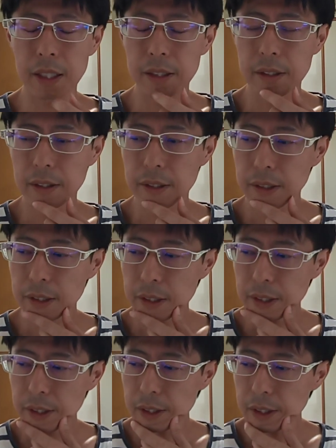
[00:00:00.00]
だ
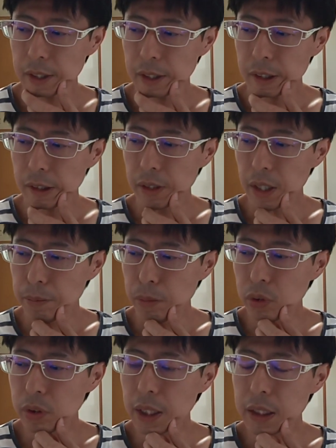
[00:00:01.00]
から
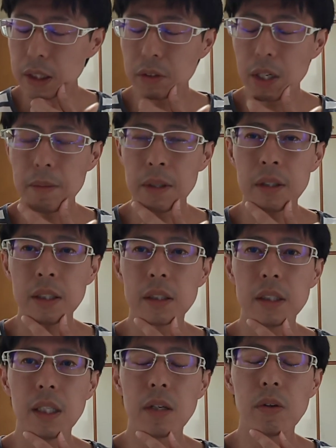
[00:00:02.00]
僕たちのレベルに
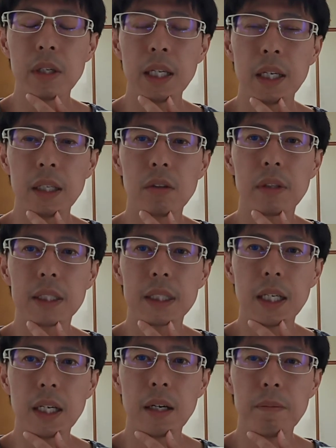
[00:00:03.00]
ついてこれない人た
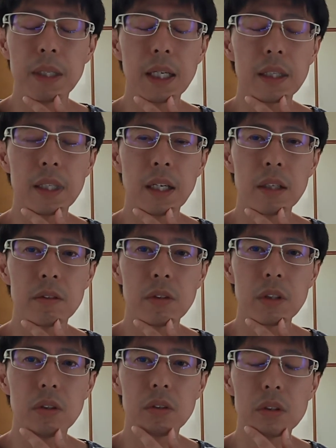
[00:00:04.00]
ちが身勝手な
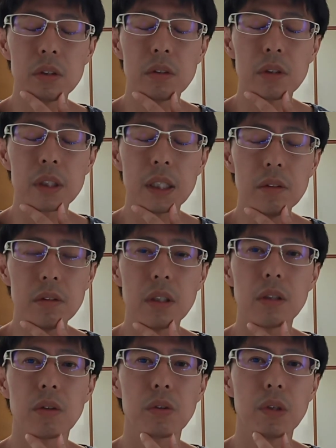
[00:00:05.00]
動きをずっとしてるっ
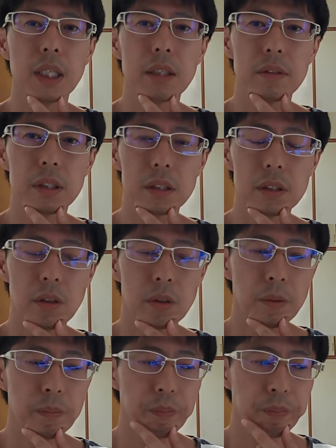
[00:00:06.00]
ていうことになるんですよ。